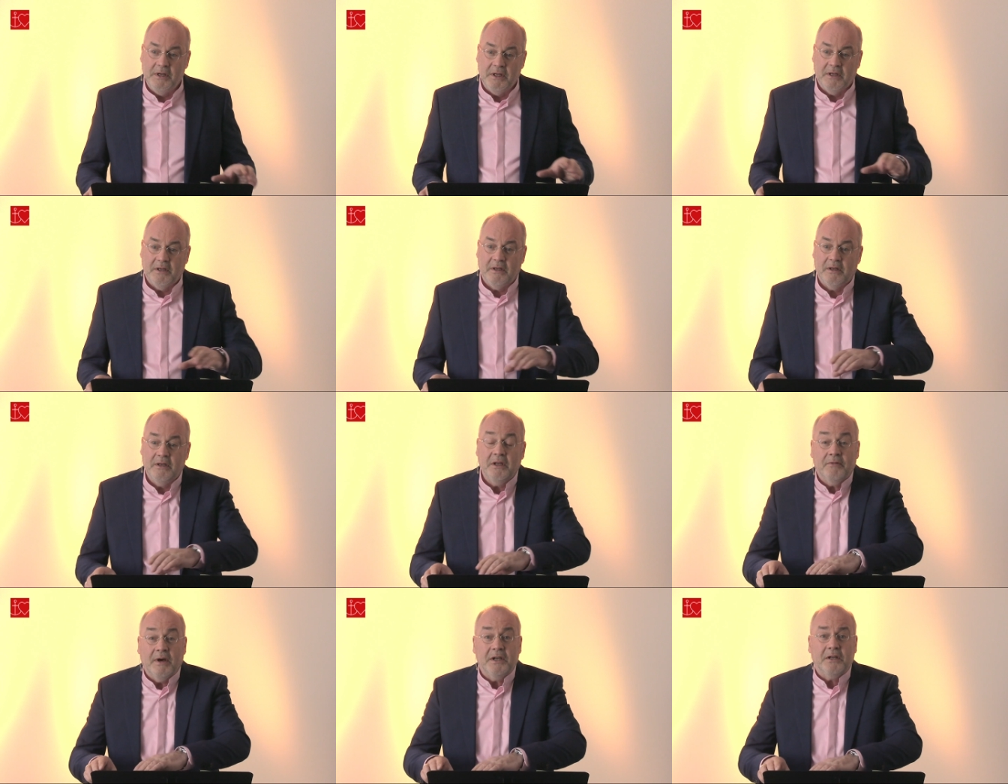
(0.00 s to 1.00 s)
wenn ich
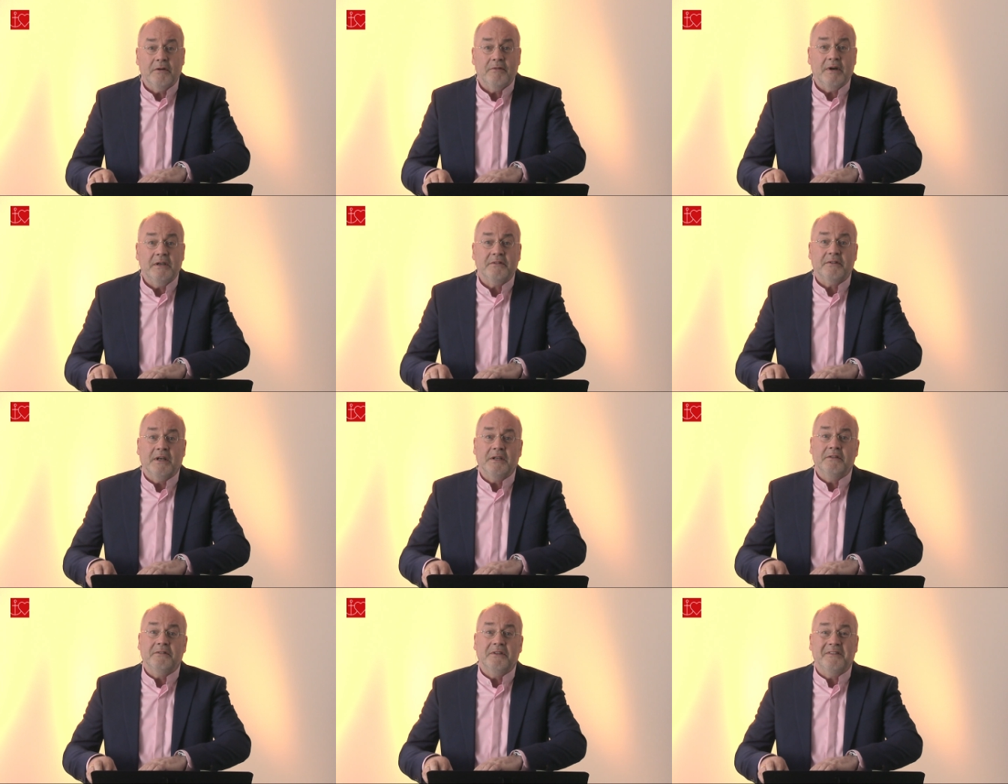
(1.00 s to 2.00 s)
nicht weiter weiß
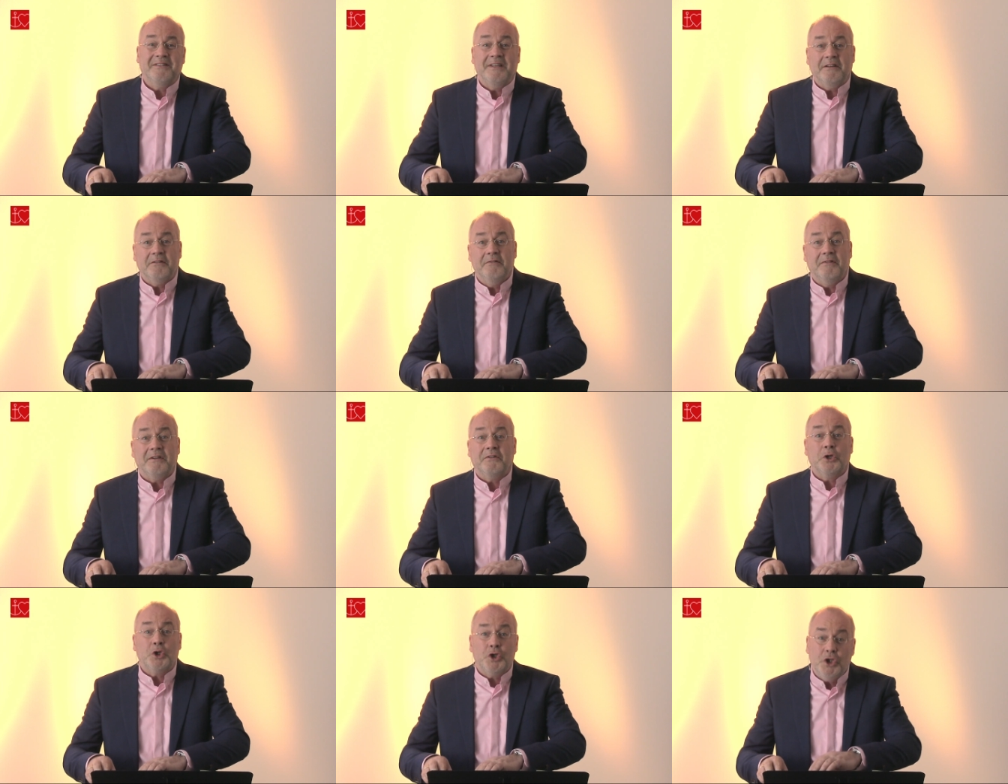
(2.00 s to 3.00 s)
angesichts dessen,
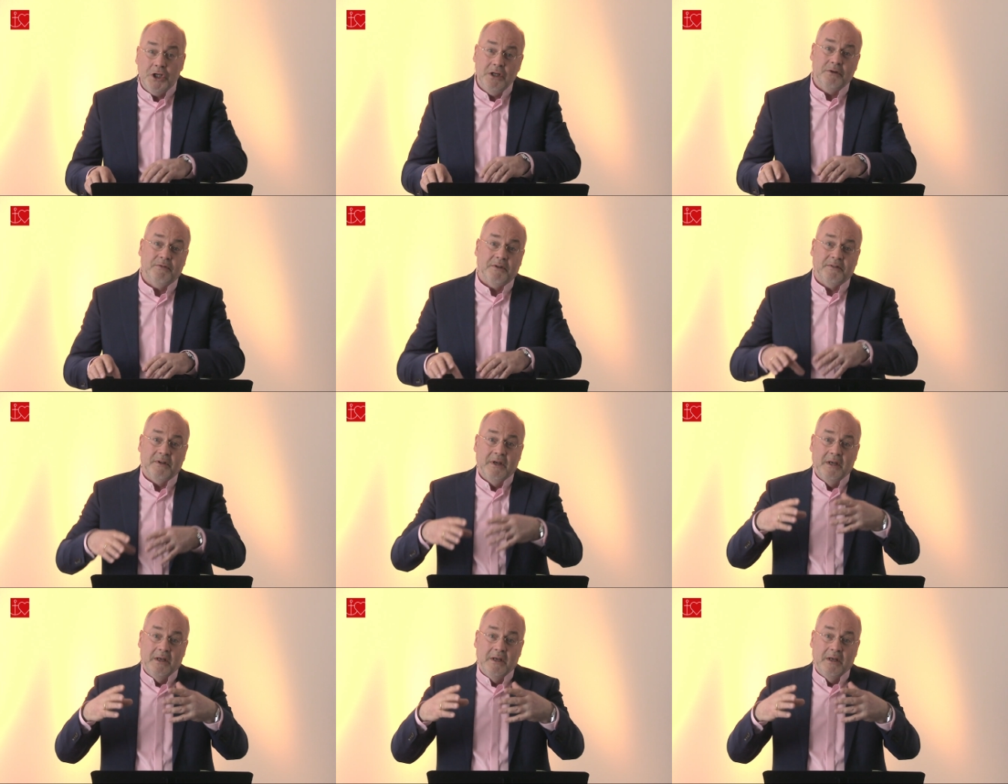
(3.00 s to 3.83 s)
was geschieht, was,